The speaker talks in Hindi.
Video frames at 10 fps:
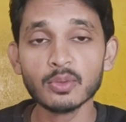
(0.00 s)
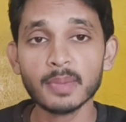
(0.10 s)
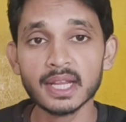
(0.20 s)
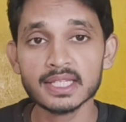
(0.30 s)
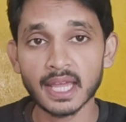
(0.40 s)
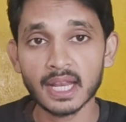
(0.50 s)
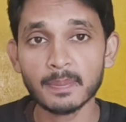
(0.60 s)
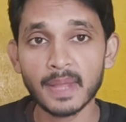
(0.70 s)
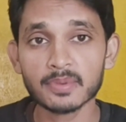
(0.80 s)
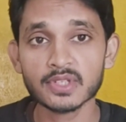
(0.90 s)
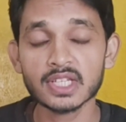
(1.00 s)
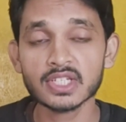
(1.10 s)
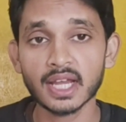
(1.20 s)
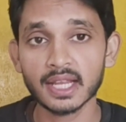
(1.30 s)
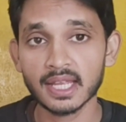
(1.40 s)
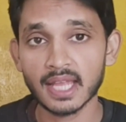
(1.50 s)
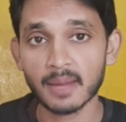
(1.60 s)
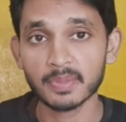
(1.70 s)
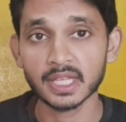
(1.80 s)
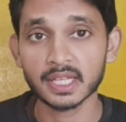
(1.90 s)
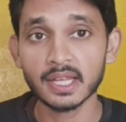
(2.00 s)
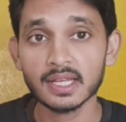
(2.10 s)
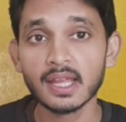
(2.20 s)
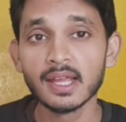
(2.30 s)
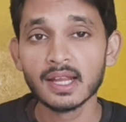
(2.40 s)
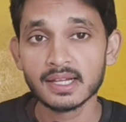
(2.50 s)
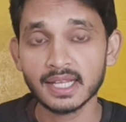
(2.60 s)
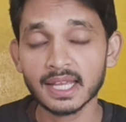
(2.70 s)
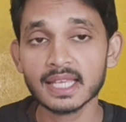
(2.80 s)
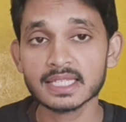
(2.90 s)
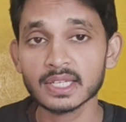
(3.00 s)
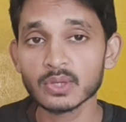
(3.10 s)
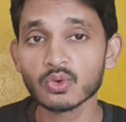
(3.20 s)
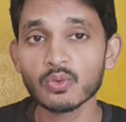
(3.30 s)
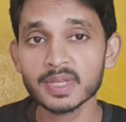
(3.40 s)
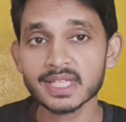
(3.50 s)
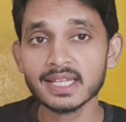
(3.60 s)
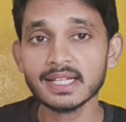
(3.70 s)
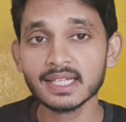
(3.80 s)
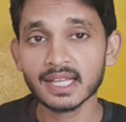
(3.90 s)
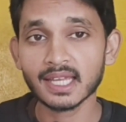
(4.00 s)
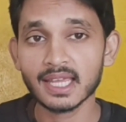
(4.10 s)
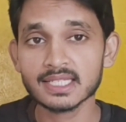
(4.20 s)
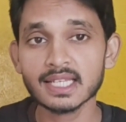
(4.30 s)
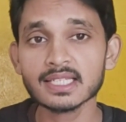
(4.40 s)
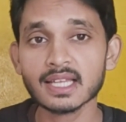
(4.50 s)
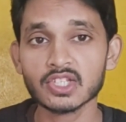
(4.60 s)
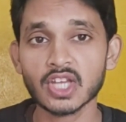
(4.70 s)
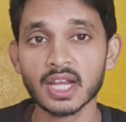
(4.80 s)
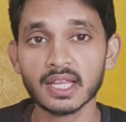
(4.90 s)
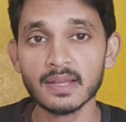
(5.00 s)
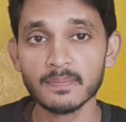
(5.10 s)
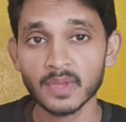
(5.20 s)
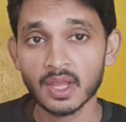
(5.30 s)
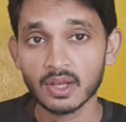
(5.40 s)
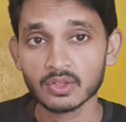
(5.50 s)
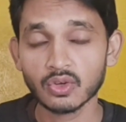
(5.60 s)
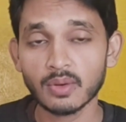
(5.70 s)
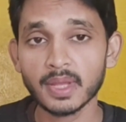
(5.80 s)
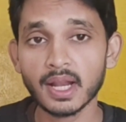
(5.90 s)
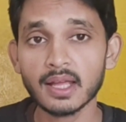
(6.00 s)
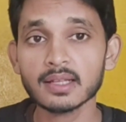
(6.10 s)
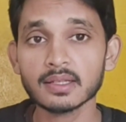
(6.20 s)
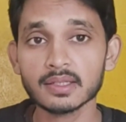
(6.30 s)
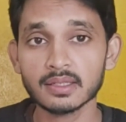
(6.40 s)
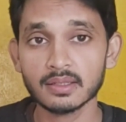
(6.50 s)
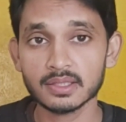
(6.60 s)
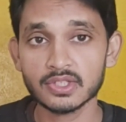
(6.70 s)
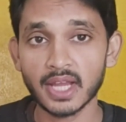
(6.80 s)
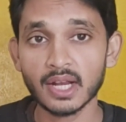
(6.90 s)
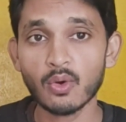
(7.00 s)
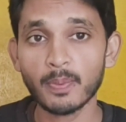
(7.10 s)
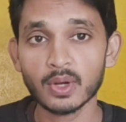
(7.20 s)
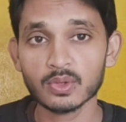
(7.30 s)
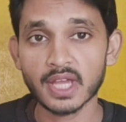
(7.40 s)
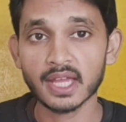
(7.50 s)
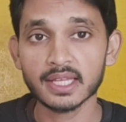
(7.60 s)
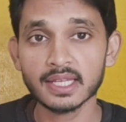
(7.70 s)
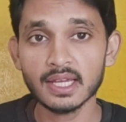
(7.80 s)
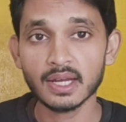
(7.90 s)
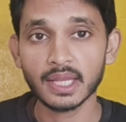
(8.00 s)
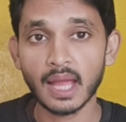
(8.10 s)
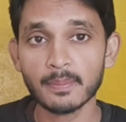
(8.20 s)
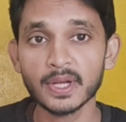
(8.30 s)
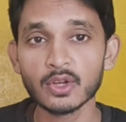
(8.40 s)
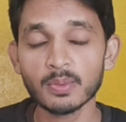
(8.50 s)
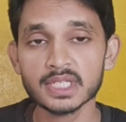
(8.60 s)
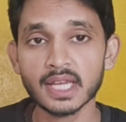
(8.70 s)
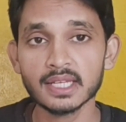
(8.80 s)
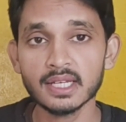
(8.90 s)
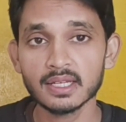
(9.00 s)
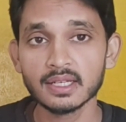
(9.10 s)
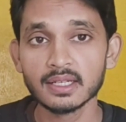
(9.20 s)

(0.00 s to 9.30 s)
है तो मेरे चैनल पे आप सर्च करेंगे यहाँ पे देखिए टेक एसिंग यूट्यूब में जाइए टेक एसिंग सर्च करेंगे तो मेरा चैनल ओपन हो जाएगा ये यहाँ वीडियो में जाइए